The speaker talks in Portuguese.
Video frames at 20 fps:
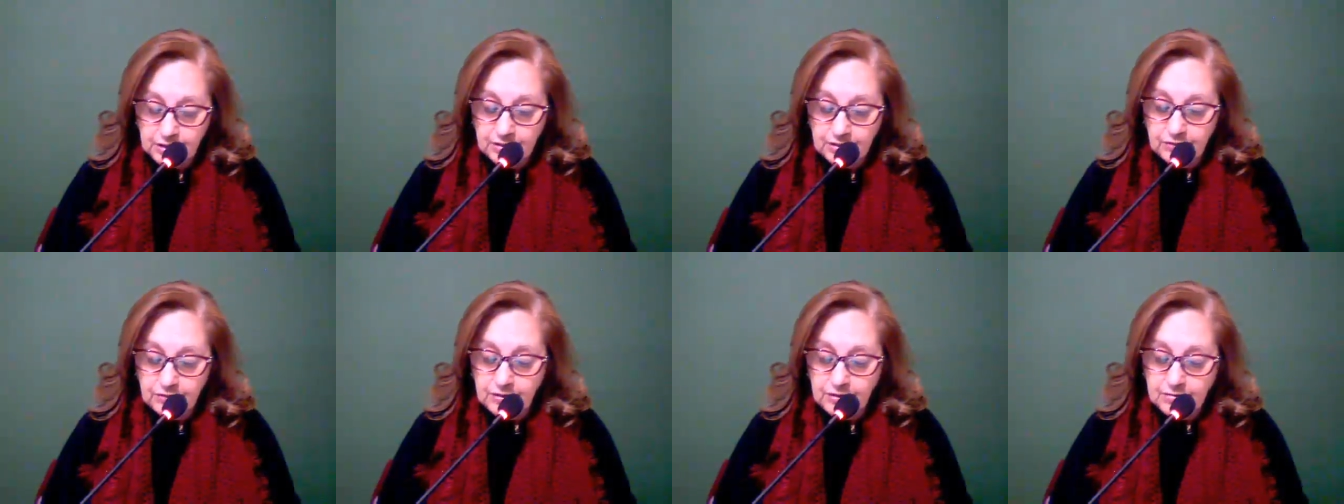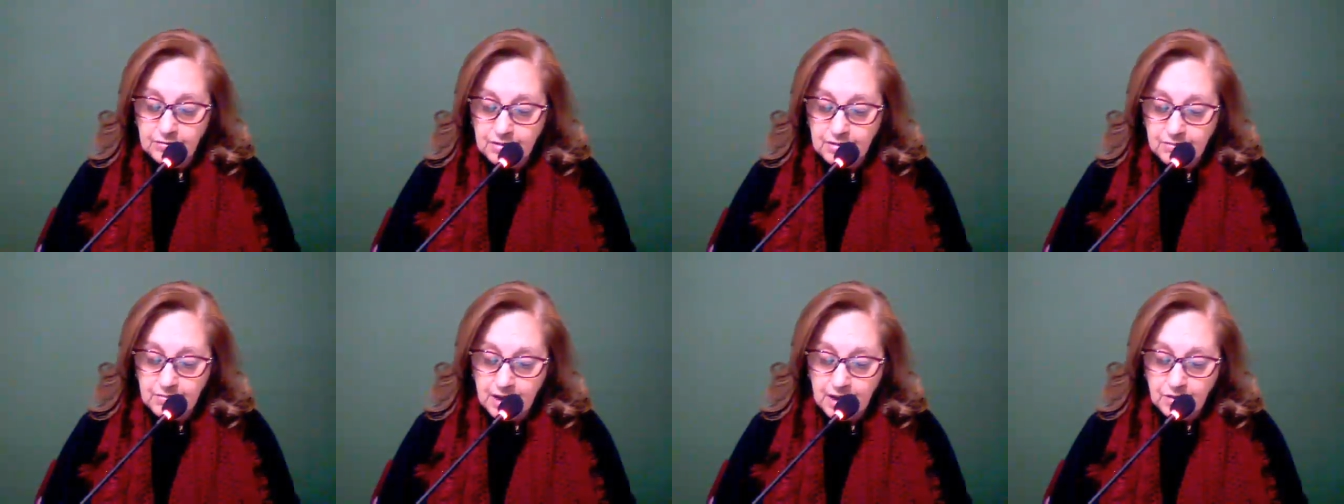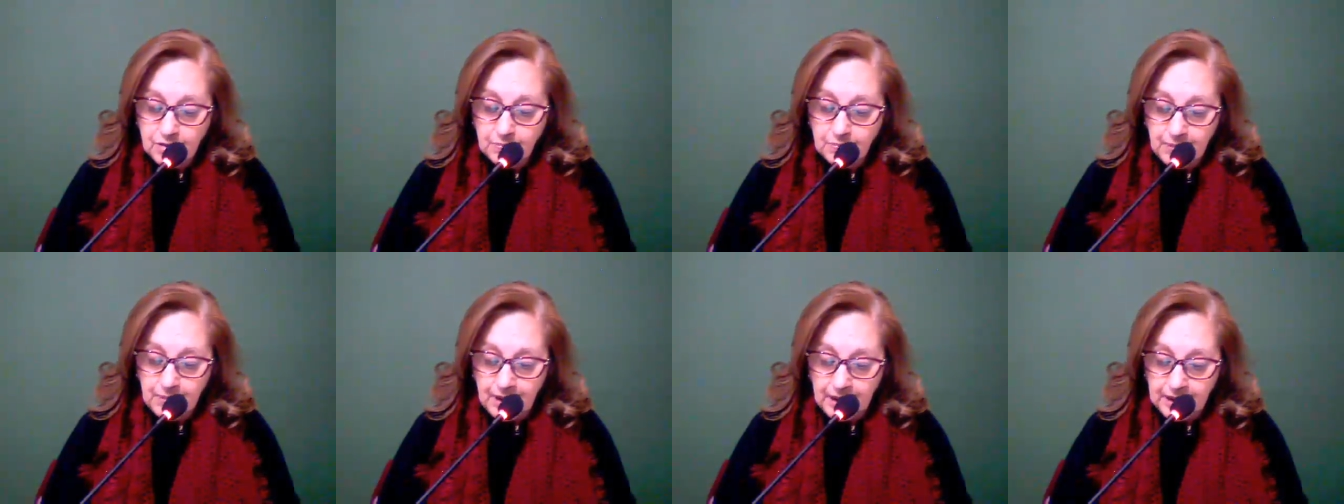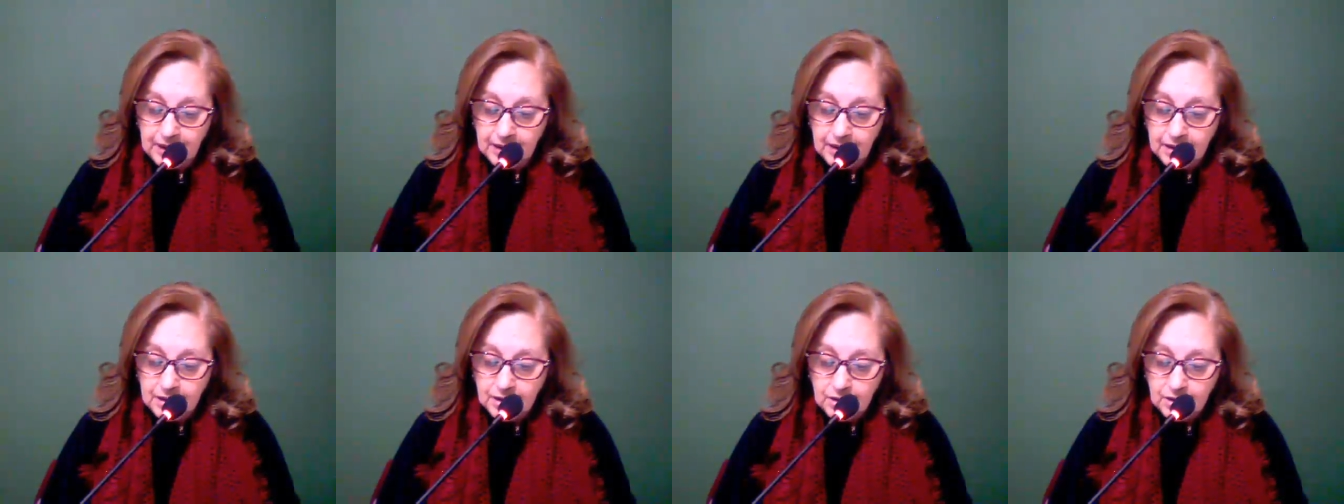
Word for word: Envie um e-mail para